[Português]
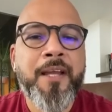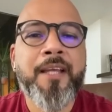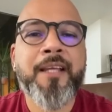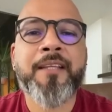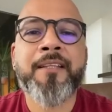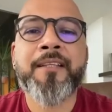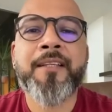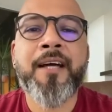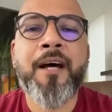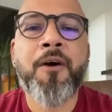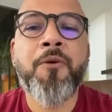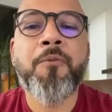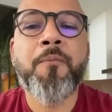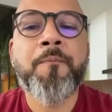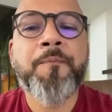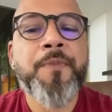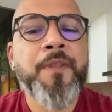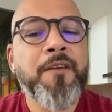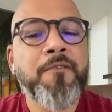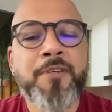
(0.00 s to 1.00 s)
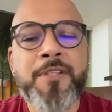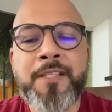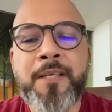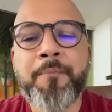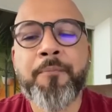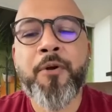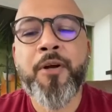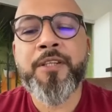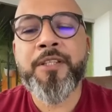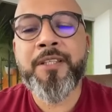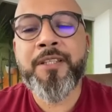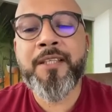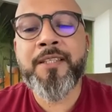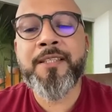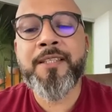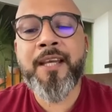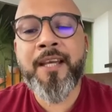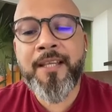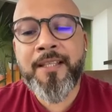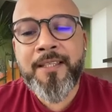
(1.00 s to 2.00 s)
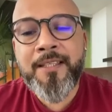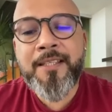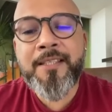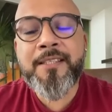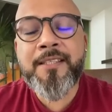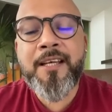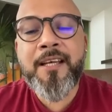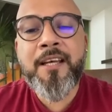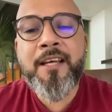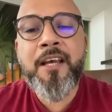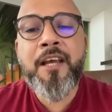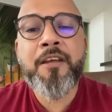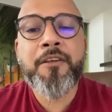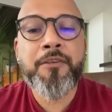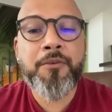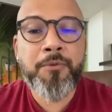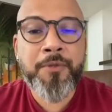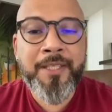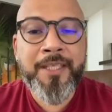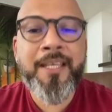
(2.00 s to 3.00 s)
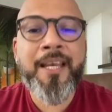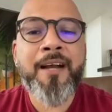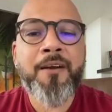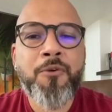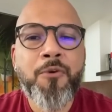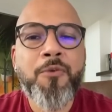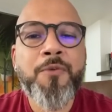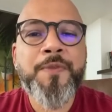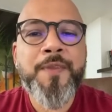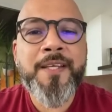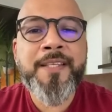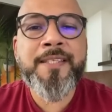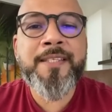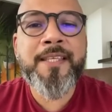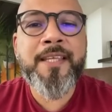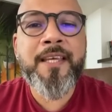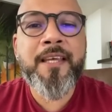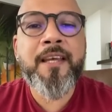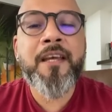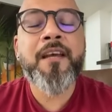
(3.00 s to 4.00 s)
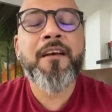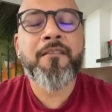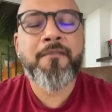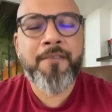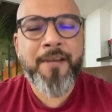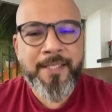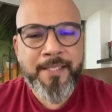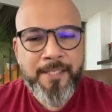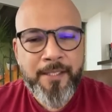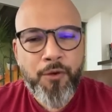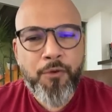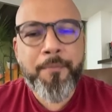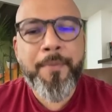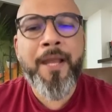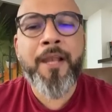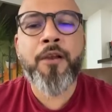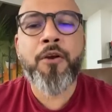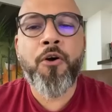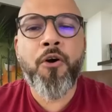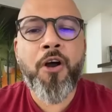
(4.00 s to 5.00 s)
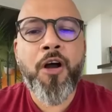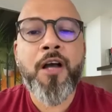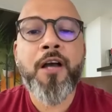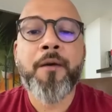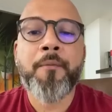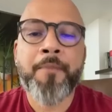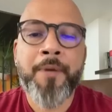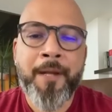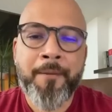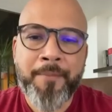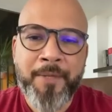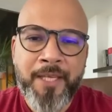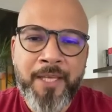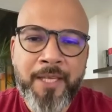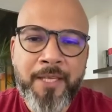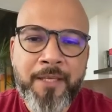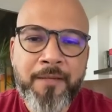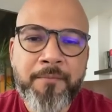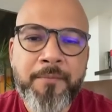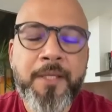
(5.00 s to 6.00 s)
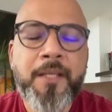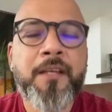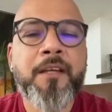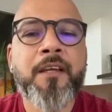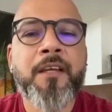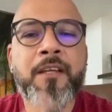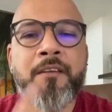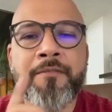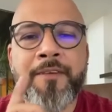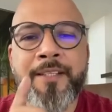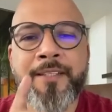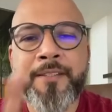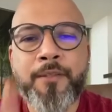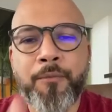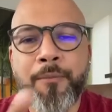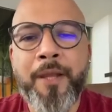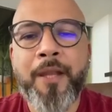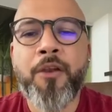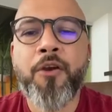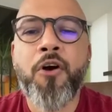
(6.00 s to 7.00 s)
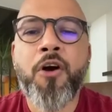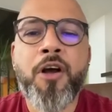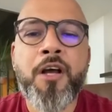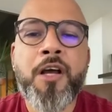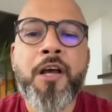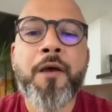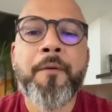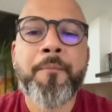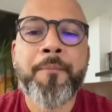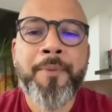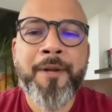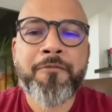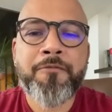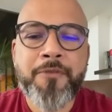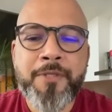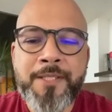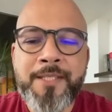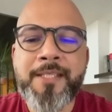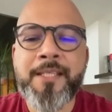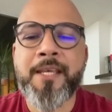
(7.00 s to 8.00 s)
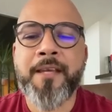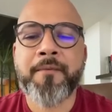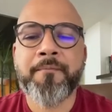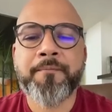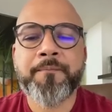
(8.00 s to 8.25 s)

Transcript: Então, você pode ter certeza que o que acontecer vai ser o melhor para mim e vai ser o melhor para você.